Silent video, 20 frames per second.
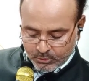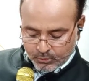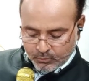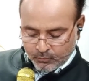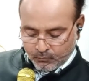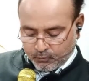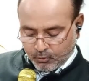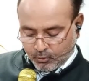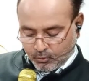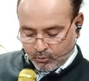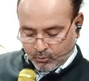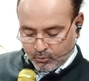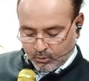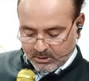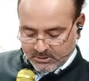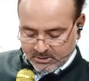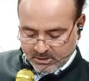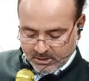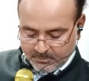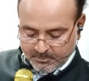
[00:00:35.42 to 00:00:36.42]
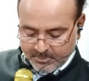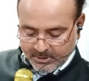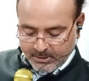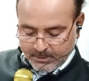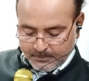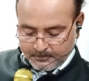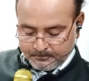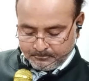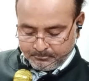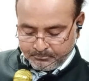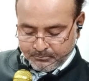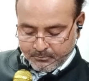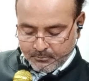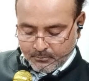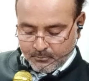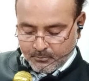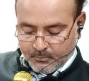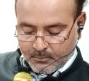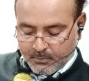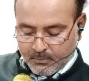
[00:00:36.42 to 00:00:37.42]
वो असल में
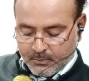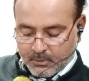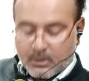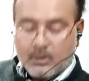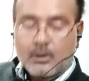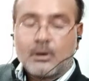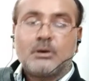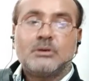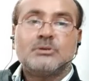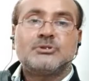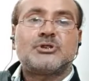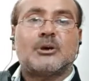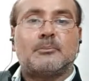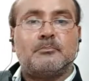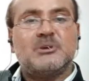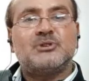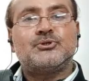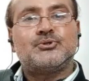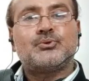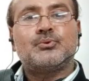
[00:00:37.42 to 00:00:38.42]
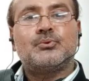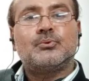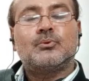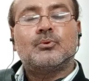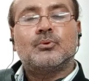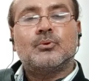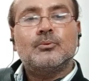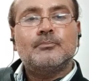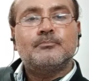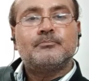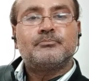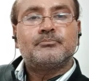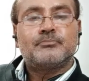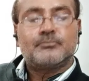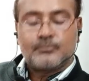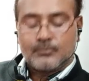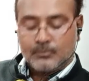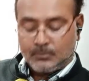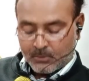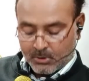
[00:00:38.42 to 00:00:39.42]
26 जून को
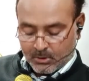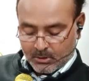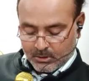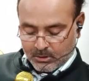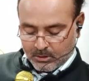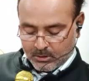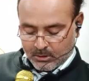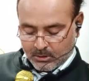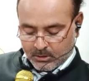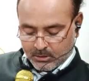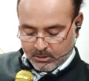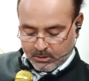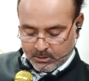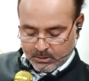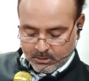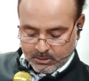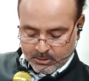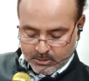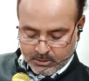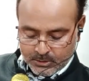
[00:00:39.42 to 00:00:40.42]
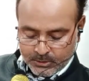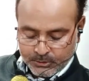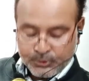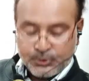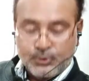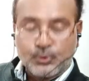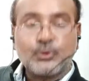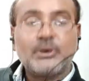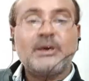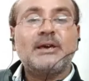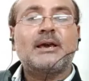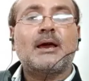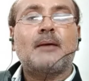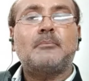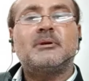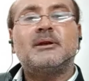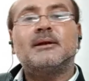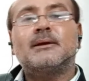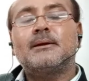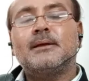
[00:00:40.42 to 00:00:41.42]
आ, योगी
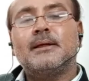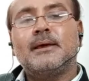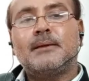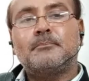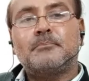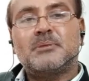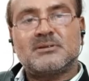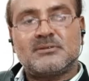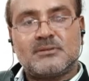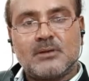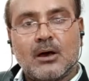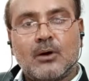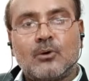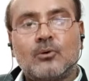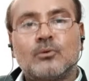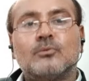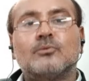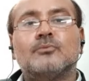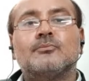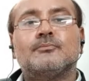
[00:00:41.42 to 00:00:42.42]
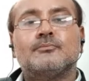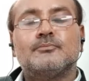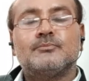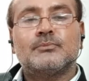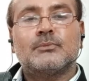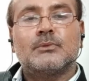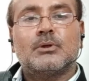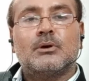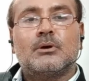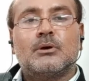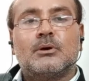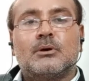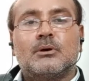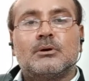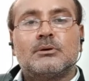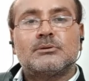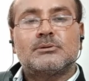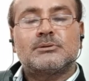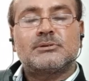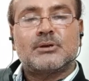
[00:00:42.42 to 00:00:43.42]
कैबिनेट ने एक प्रस्ताव
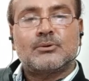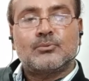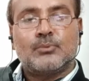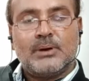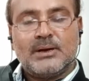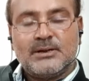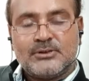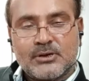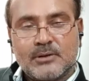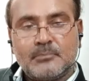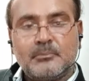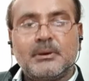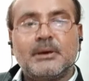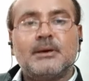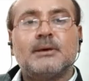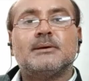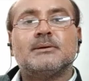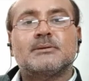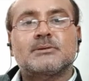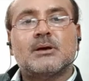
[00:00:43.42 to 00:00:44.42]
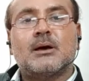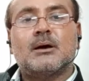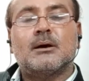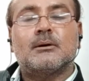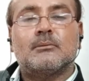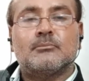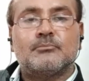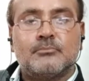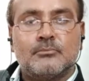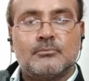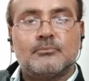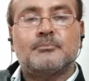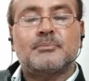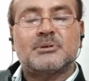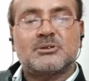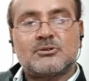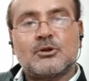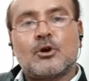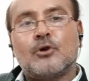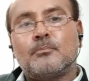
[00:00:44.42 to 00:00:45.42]
सर्कुलेशन में इसका
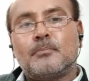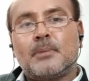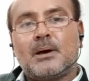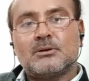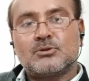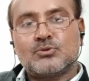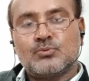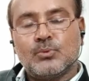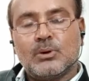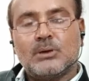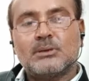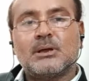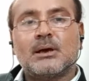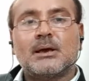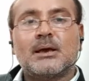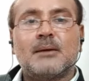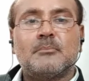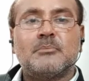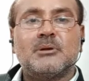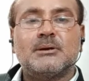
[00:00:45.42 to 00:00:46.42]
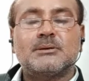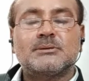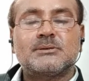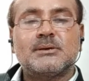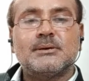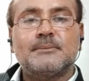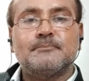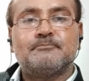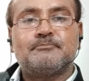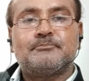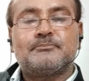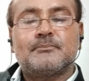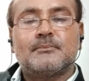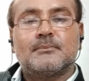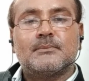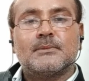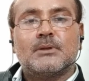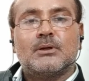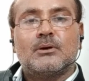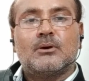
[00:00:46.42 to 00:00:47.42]
प्रस्ताव पास हुआ था कैबिनेट से
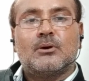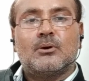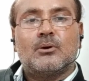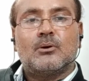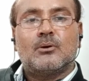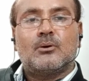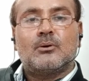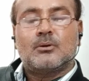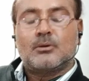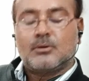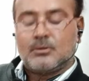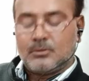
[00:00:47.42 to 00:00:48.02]
और